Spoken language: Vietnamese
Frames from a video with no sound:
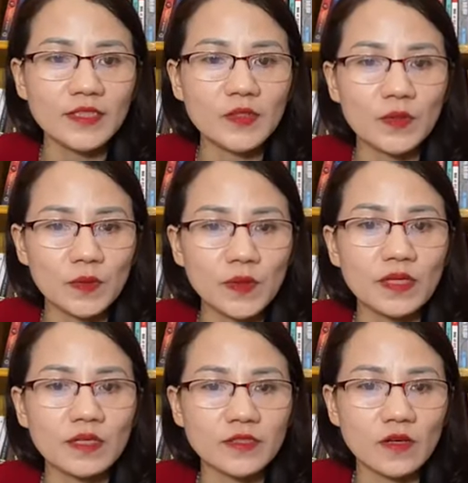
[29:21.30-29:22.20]
anh chị có
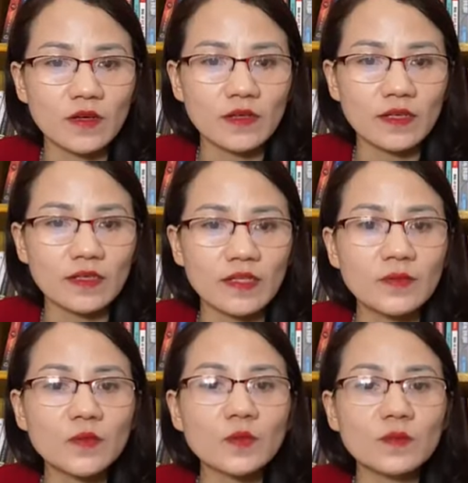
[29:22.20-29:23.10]
quyền lựa chọn để
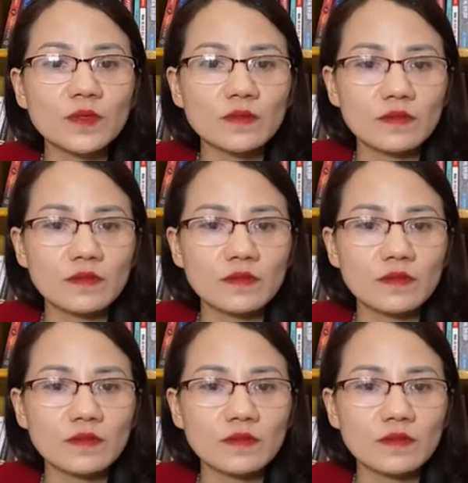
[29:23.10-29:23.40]
tiếp xúc